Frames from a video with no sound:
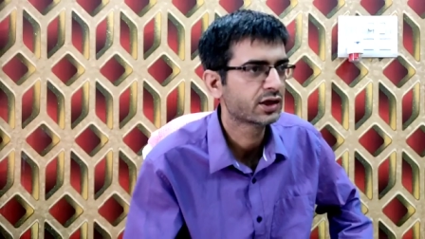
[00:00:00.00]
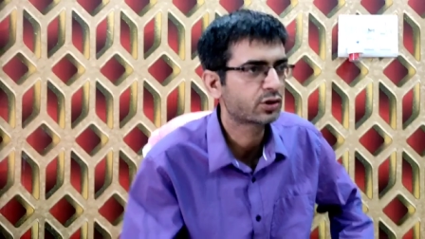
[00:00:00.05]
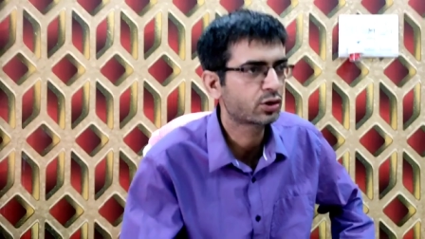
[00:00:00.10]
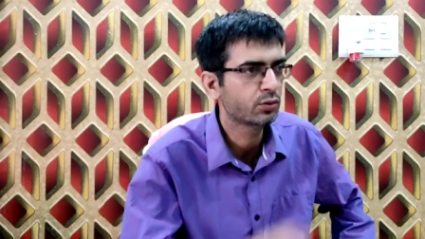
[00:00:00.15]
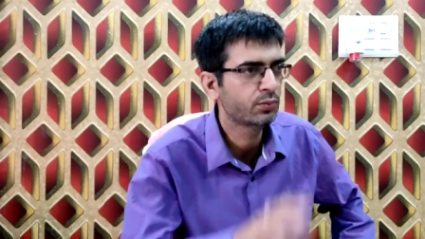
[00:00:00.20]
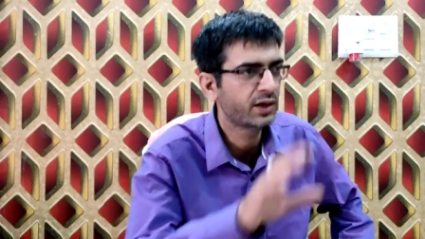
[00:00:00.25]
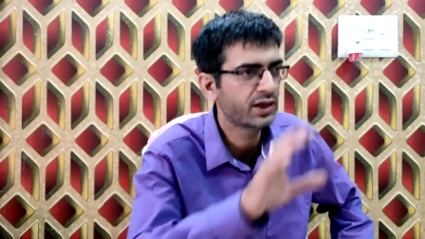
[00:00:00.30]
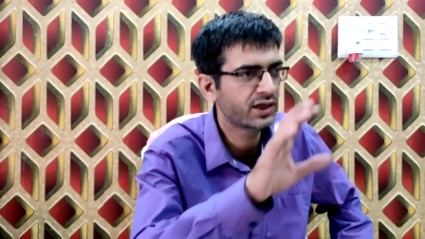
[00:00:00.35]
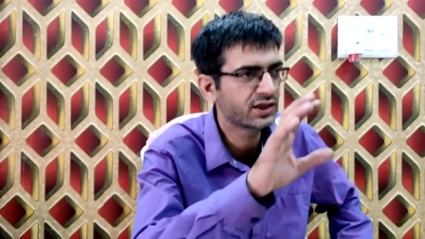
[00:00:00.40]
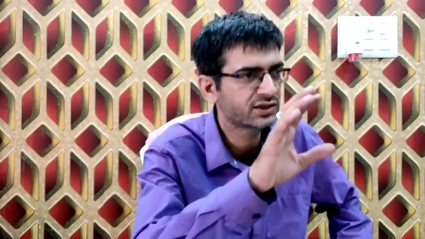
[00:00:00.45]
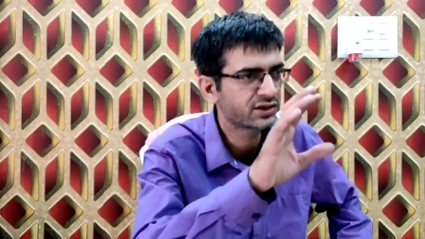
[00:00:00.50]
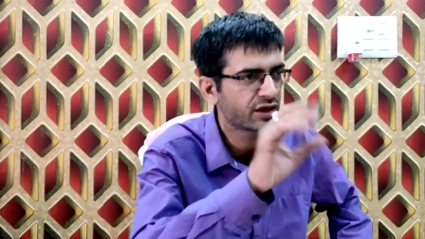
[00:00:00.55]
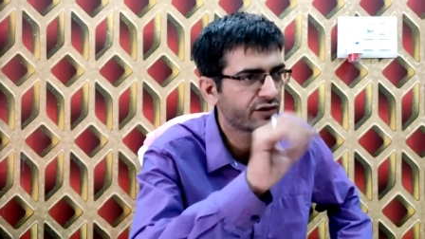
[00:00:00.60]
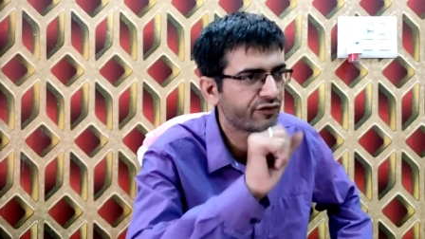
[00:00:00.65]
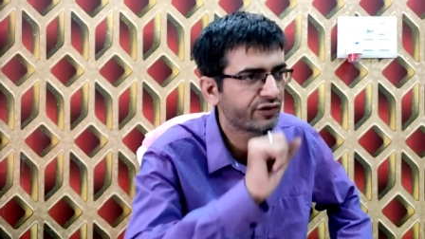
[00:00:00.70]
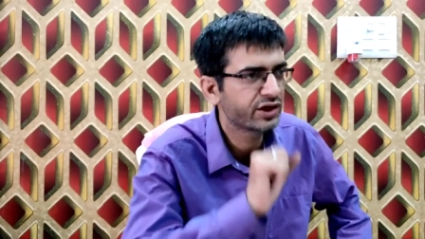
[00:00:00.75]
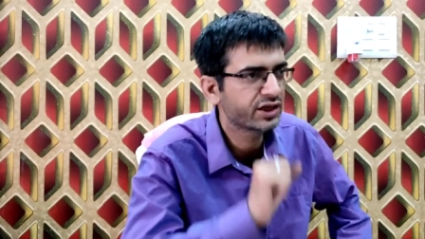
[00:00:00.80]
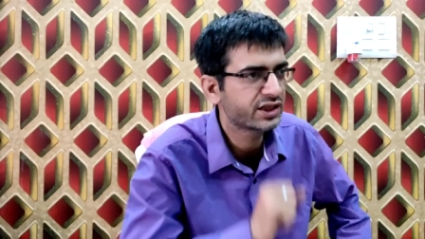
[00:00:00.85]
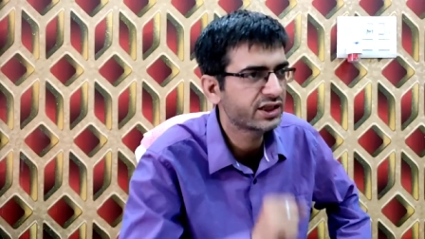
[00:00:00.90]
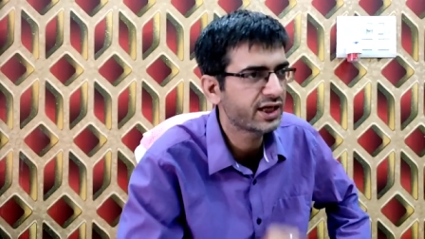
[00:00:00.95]
ये तो मैंने
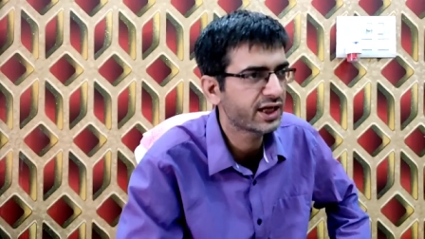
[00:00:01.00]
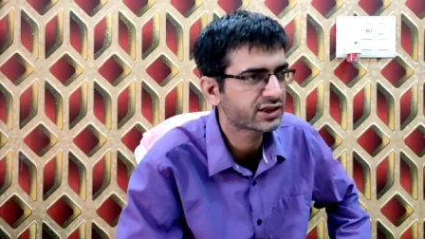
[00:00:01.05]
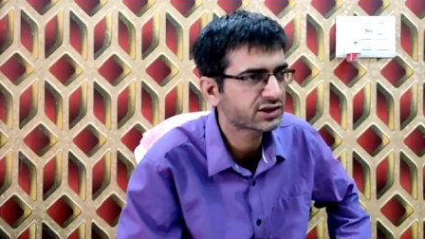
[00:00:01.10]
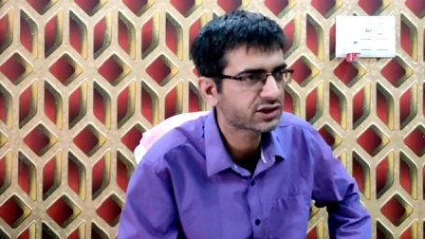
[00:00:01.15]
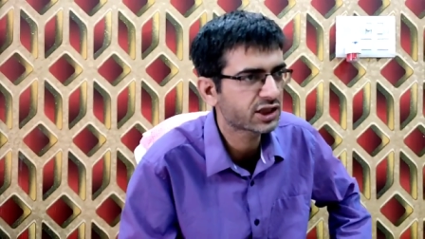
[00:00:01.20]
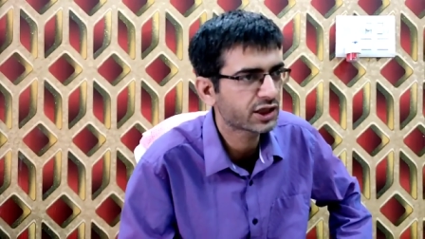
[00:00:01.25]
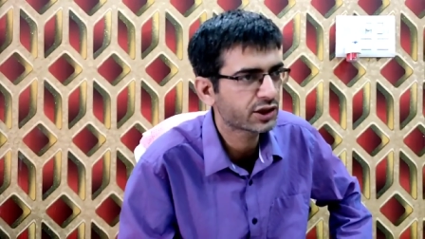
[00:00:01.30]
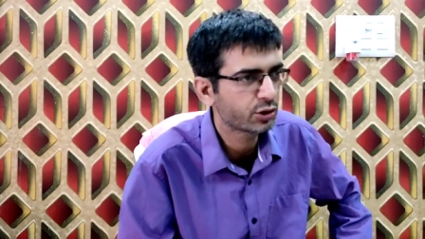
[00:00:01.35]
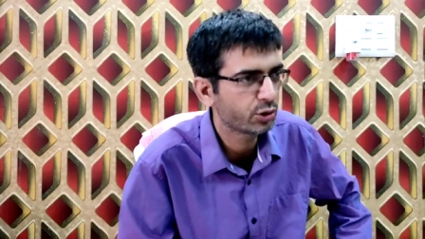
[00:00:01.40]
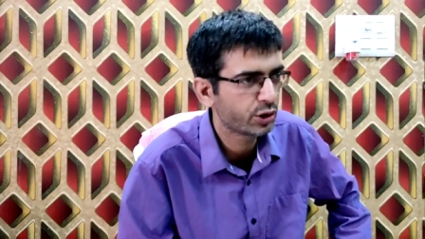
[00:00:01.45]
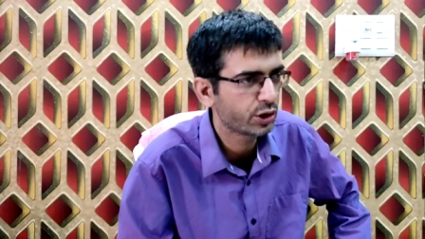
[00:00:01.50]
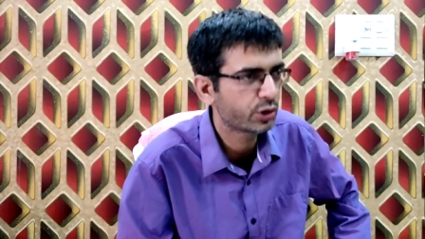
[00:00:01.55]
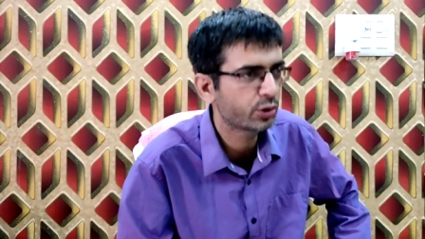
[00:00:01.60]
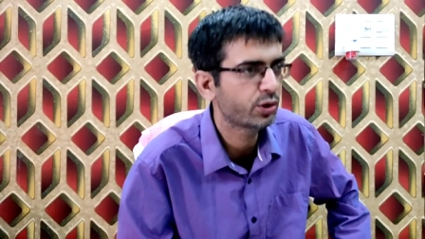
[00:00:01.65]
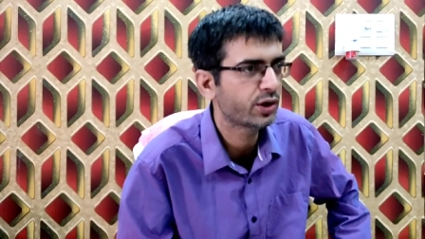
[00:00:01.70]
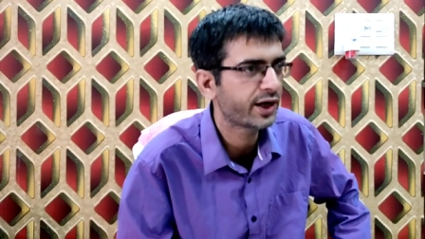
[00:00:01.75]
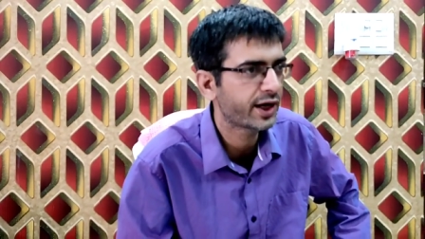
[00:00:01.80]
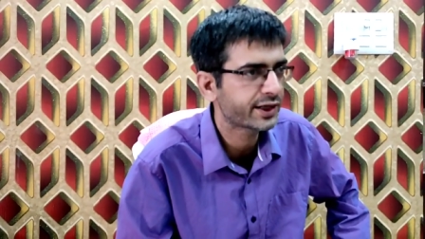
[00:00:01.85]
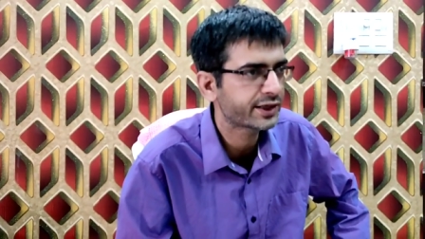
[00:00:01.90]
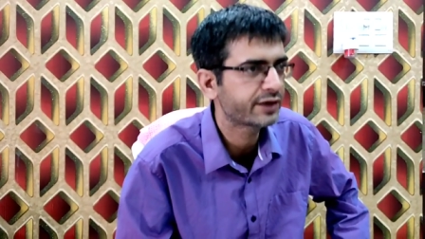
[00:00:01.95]
सिर्फ इनकी एक्स्ट्रा
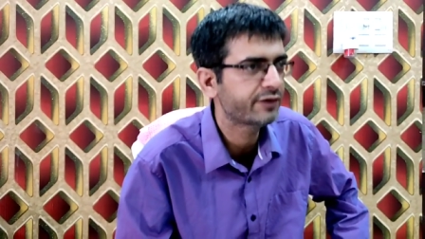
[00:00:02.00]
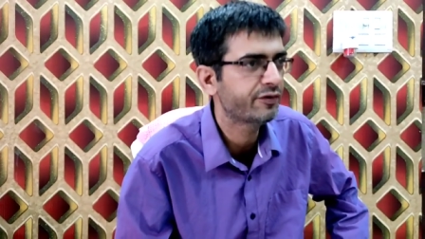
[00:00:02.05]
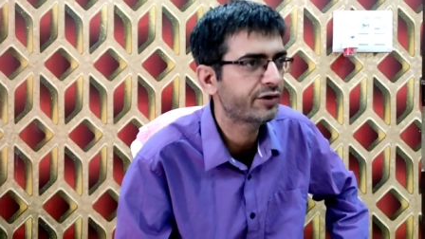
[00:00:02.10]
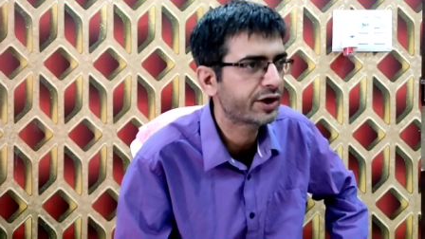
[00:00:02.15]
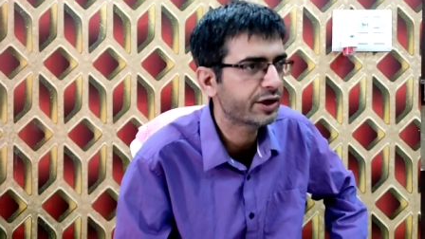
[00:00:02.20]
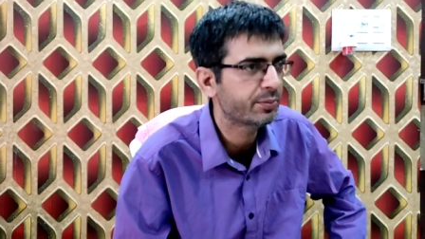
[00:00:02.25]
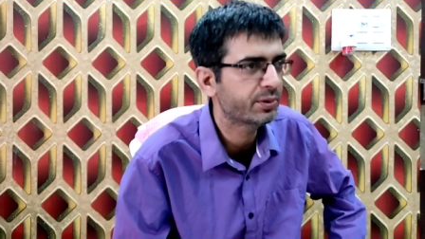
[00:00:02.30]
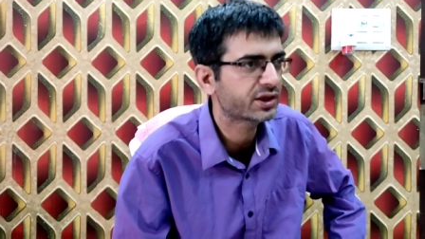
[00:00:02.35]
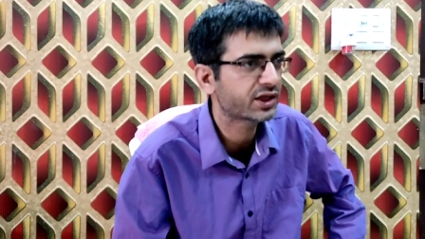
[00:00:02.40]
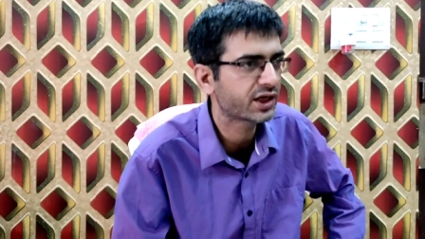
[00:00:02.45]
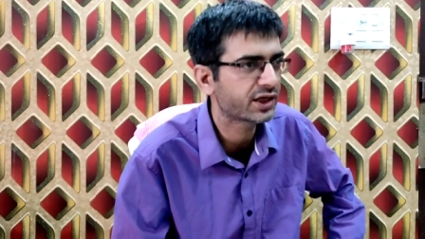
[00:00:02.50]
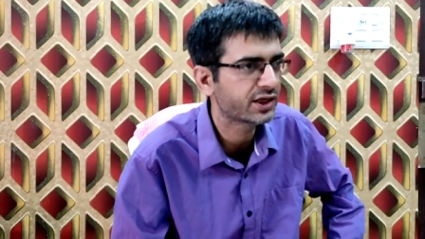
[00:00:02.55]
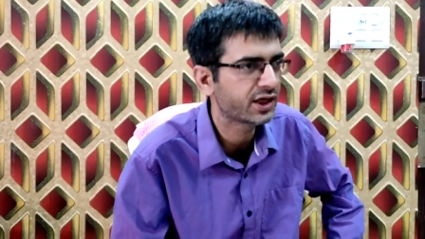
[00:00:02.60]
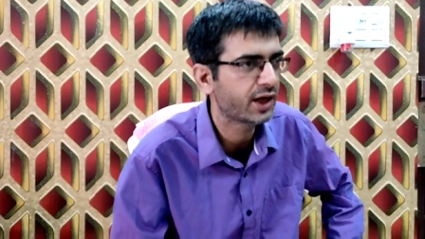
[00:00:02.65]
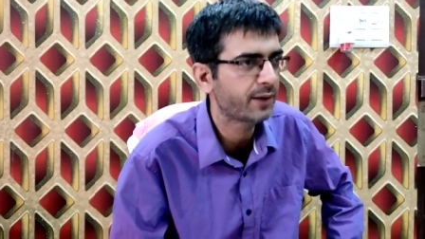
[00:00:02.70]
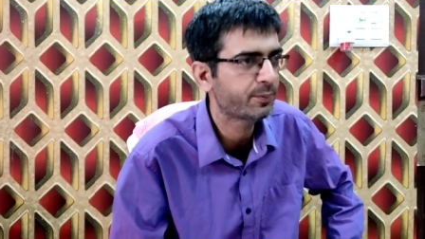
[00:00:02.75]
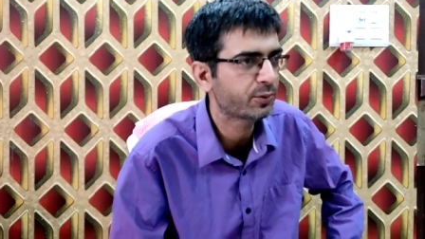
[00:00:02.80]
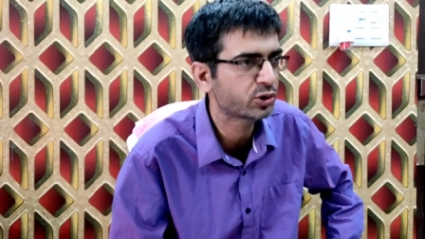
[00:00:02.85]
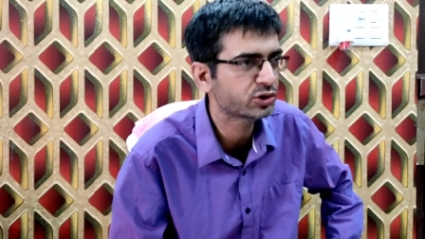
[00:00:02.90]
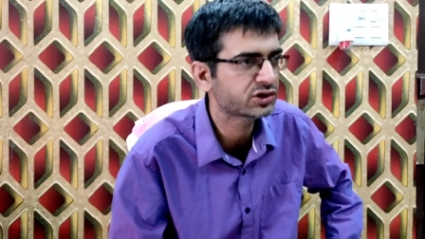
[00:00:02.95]
क्यूरिकुलर एक्टिविटी बताई
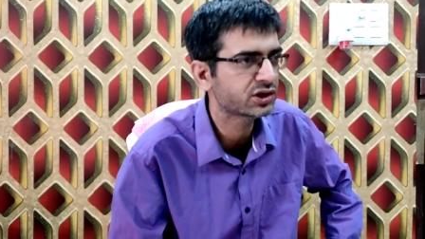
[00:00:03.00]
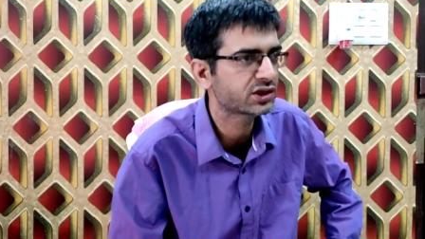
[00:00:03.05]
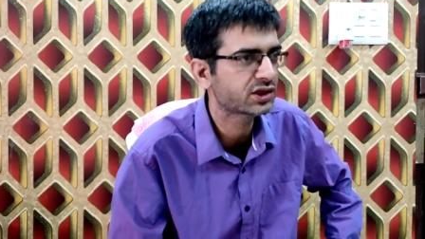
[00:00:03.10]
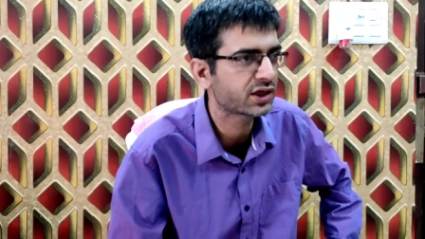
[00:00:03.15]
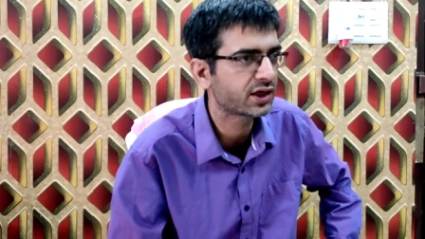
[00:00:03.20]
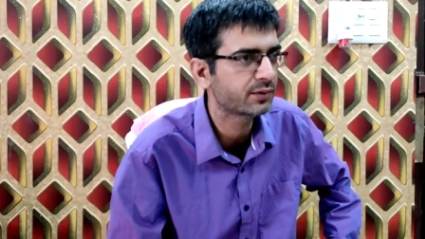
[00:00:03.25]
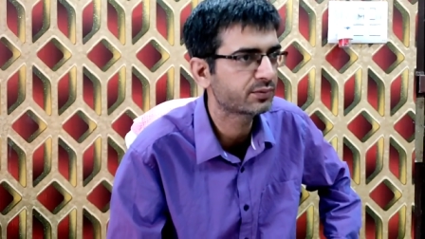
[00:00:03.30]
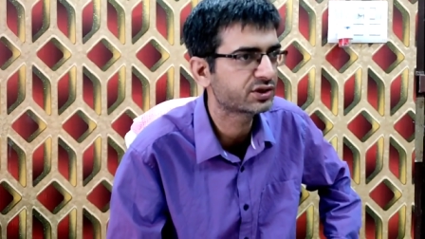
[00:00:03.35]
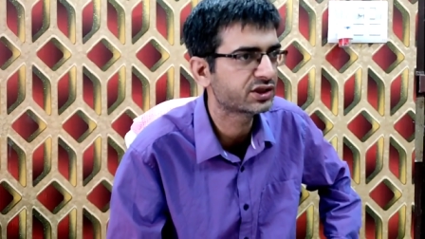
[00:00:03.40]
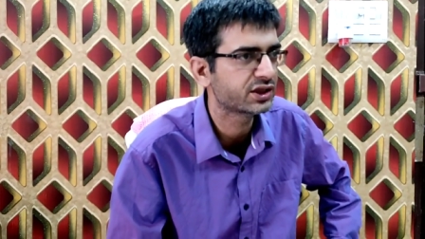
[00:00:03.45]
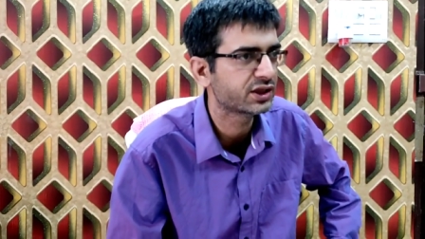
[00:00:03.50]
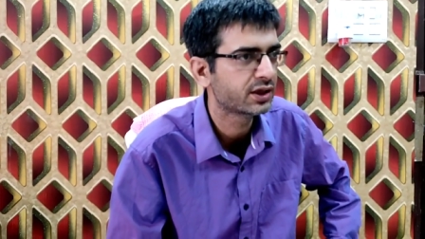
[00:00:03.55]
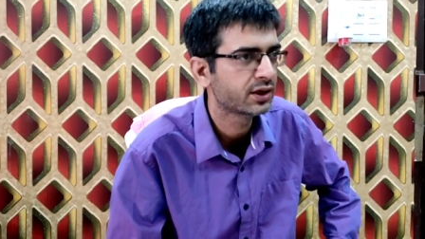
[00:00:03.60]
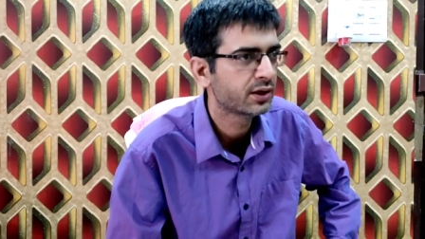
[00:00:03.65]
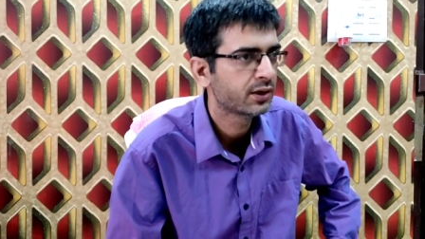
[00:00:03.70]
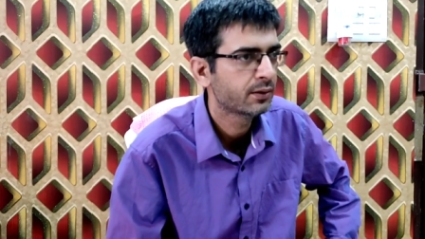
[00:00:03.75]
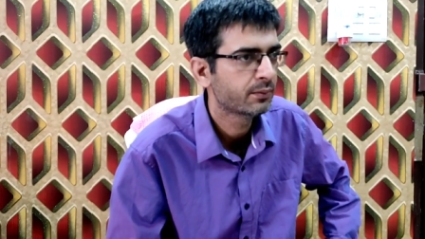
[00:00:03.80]
है आपको संतराम जी